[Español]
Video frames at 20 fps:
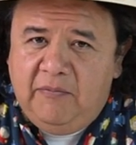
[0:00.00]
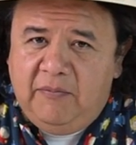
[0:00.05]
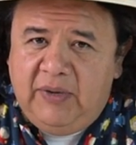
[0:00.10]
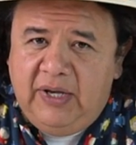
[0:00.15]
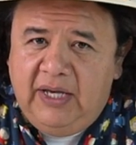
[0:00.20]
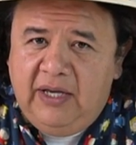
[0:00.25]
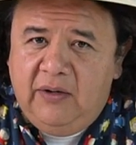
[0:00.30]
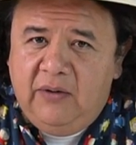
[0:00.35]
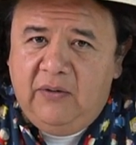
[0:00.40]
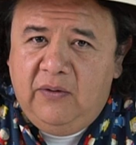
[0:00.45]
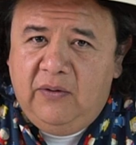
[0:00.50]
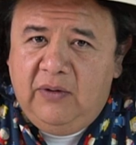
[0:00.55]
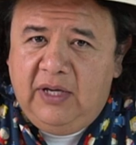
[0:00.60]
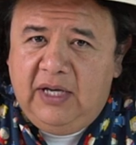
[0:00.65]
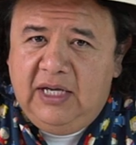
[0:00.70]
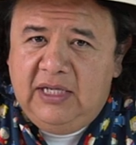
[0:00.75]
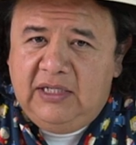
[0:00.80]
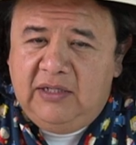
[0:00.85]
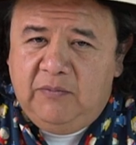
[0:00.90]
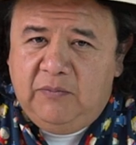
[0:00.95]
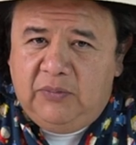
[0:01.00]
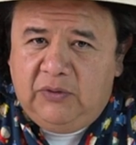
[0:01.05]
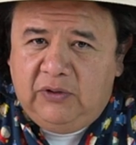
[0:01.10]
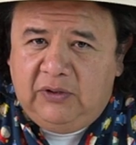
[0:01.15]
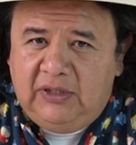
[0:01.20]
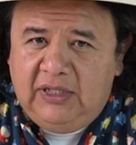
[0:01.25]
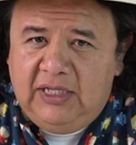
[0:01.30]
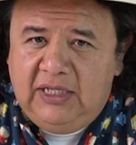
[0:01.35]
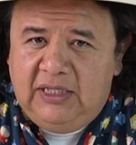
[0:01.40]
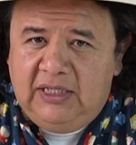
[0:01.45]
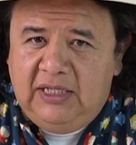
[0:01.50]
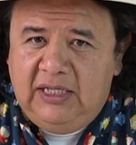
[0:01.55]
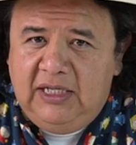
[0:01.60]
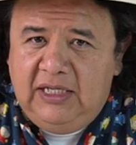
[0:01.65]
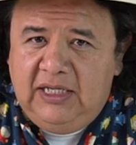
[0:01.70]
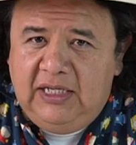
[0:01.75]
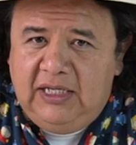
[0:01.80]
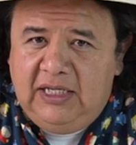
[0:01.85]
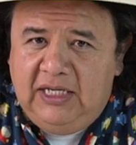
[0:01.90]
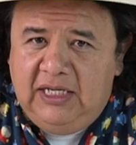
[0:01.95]
pero es
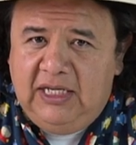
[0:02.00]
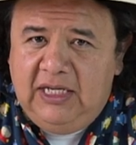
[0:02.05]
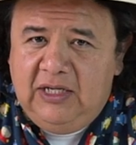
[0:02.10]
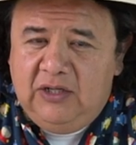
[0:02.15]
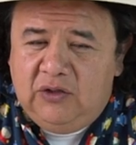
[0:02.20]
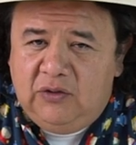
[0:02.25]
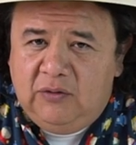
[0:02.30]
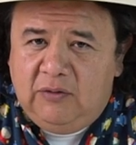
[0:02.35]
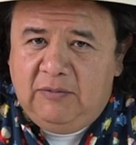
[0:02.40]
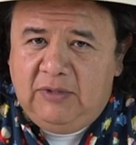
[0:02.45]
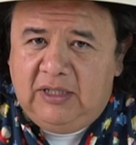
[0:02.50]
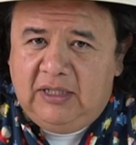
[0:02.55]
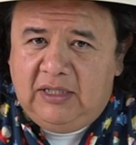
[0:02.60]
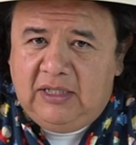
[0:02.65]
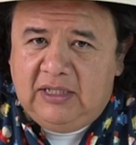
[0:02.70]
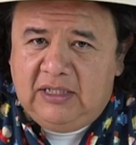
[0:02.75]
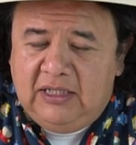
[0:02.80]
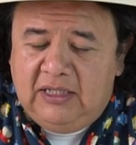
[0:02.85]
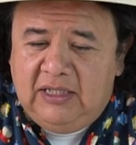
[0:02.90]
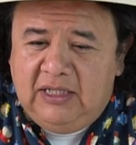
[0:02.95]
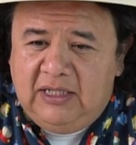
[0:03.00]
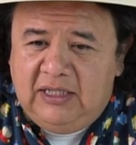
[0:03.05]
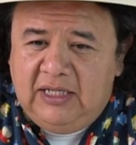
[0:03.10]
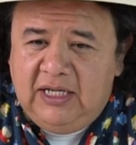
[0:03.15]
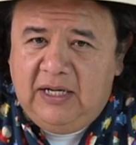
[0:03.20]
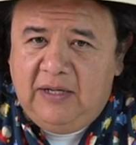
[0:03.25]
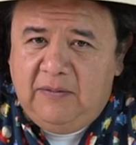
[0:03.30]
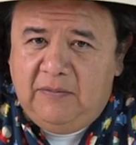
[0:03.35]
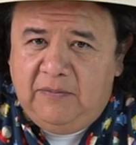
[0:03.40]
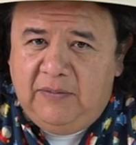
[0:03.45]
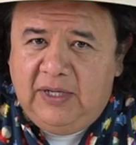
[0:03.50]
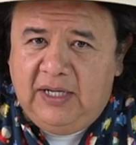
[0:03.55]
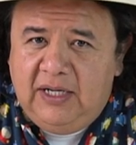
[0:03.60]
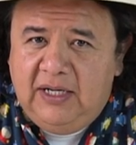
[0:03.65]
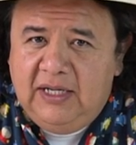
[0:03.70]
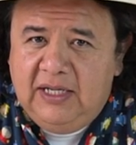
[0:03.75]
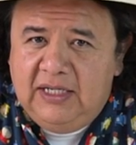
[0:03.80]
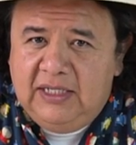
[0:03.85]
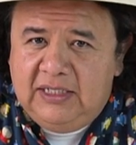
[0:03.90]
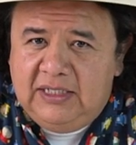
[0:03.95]
importante y sumamente trascendental
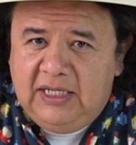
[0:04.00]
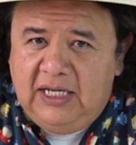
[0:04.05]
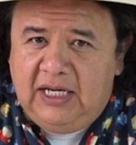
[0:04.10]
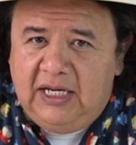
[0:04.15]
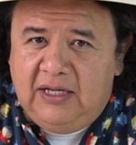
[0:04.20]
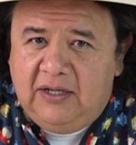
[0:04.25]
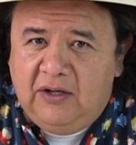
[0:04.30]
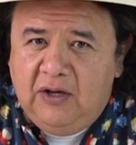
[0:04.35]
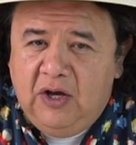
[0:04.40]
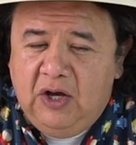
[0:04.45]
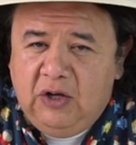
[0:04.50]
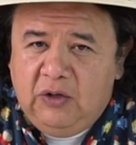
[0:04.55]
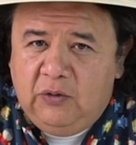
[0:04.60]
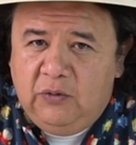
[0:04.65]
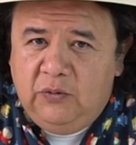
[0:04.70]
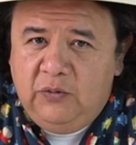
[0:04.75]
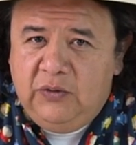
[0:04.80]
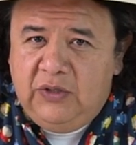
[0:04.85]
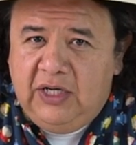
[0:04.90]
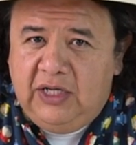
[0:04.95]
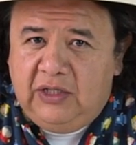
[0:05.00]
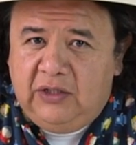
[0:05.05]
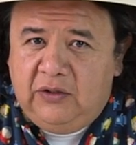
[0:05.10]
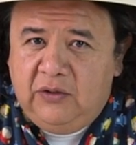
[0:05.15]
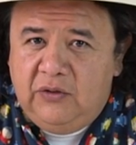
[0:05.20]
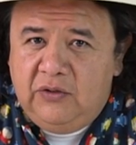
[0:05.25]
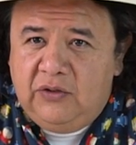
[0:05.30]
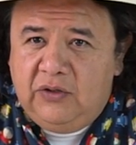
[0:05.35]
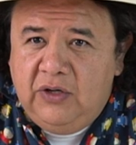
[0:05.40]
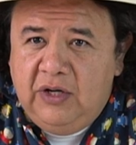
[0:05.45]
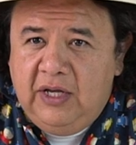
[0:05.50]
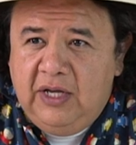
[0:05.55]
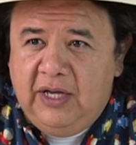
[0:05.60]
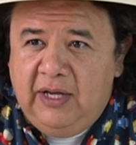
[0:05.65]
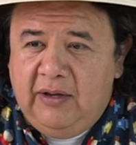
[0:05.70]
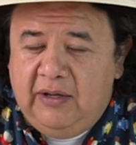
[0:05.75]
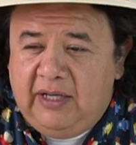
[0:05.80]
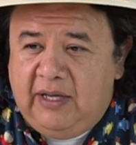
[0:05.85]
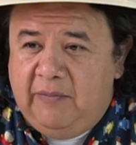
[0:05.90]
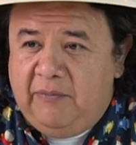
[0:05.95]
ver Selig, con un director
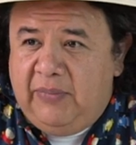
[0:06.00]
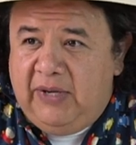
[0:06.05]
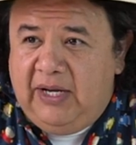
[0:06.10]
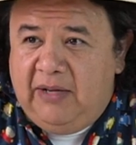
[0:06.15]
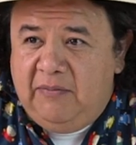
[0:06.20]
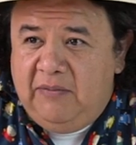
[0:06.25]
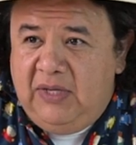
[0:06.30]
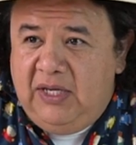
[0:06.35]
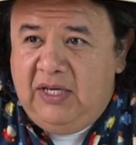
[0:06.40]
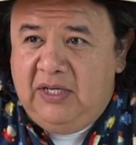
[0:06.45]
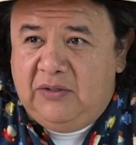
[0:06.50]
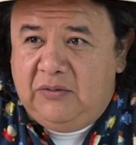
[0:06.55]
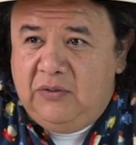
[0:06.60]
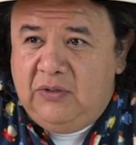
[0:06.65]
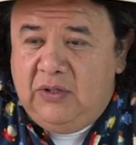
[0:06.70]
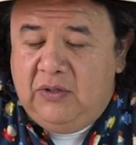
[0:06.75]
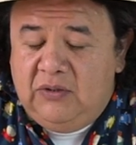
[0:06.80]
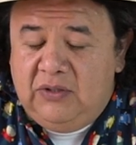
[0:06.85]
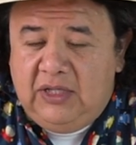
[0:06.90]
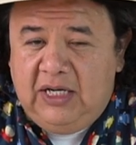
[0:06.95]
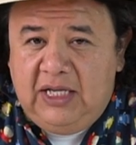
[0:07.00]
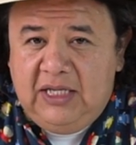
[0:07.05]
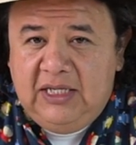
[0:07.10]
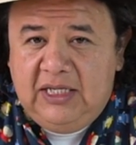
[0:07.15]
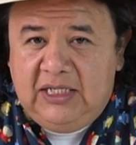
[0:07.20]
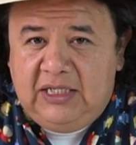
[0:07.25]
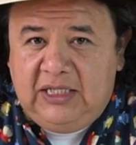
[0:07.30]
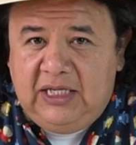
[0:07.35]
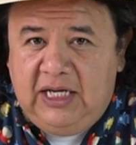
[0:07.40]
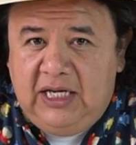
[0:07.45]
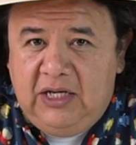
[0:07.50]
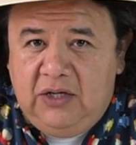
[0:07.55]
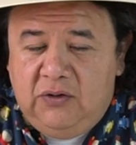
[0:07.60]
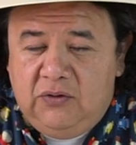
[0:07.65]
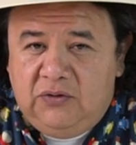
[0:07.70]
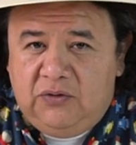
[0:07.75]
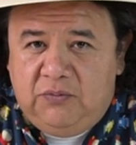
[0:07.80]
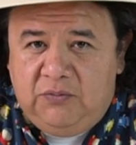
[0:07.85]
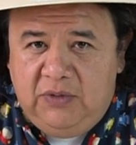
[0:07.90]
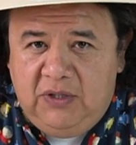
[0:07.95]
que para mí es uno de los grandes
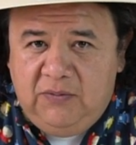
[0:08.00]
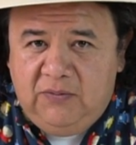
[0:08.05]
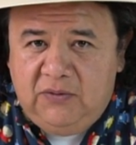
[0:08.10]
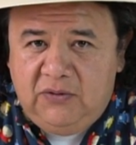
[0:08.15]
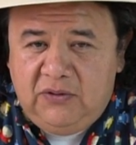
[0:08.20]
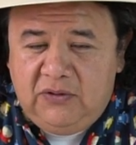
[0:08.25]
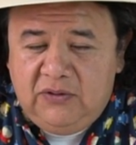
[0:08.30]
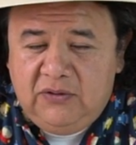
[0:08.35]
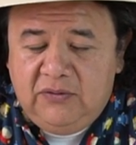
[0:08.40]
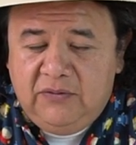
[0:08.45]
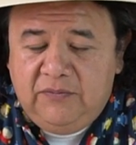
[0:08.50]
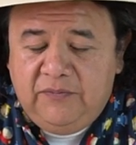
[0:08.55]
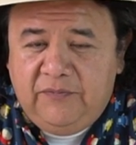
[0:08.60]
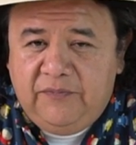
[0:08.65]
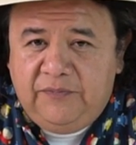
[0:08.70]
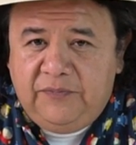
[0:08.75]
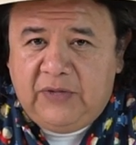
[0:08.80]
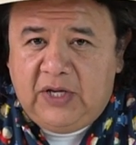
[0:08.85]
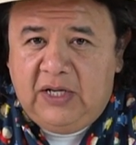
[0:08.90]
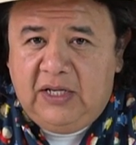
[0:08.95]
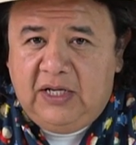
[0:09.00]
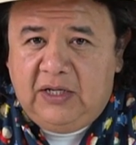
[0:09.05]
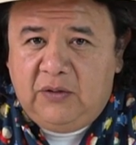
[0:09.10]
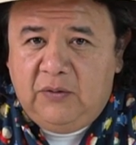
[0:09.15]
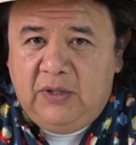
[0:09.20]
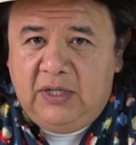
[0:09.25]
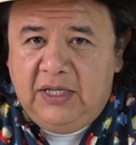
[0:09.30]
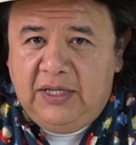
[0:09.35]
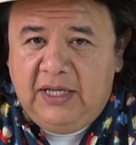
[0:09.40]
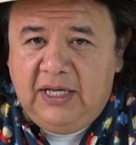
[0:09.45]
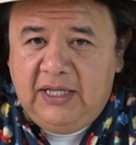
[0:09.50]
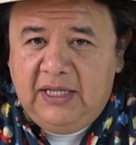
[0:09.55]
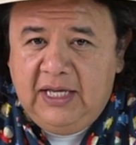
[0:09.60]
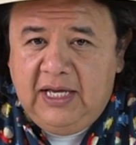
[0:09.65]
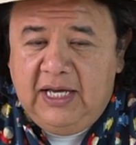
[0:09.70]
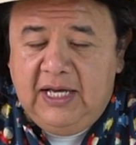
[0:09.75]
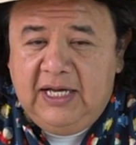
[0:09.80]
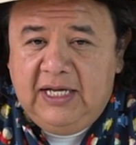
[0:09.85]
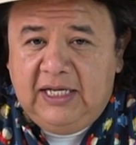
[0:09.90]
genios vivos en la actualidad,